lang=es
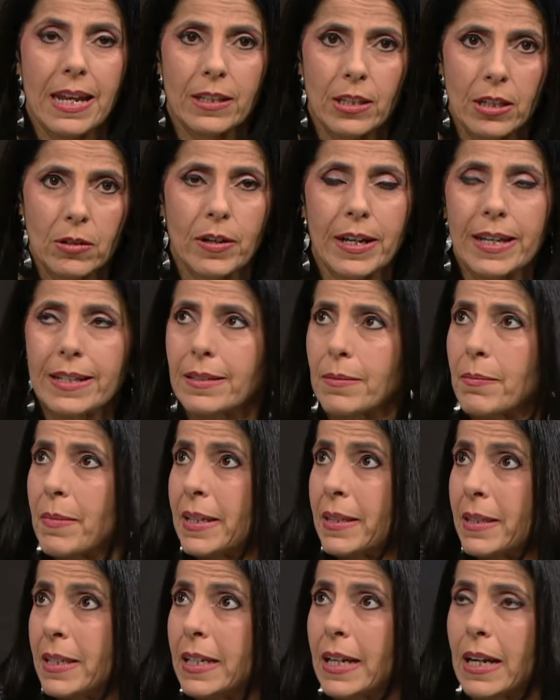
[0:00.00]
esto es
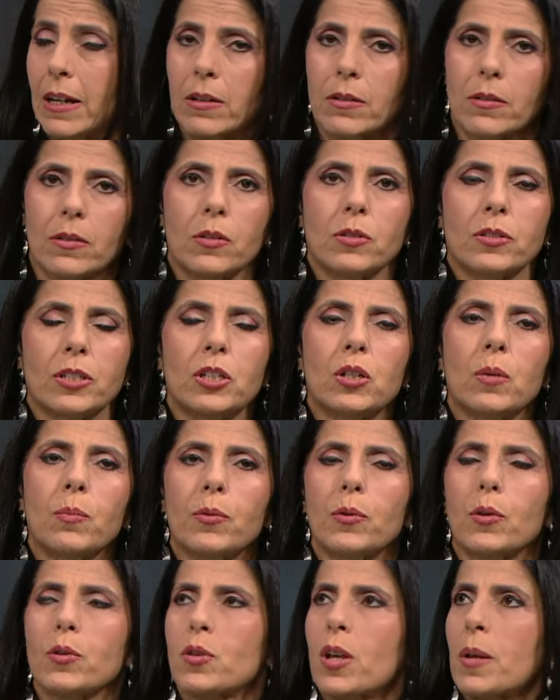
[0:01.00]
mentira, si no
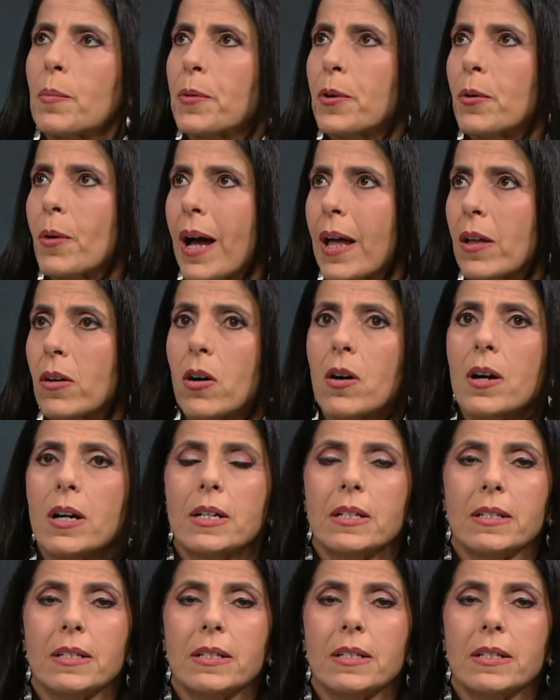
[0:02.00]
pudo ser probado,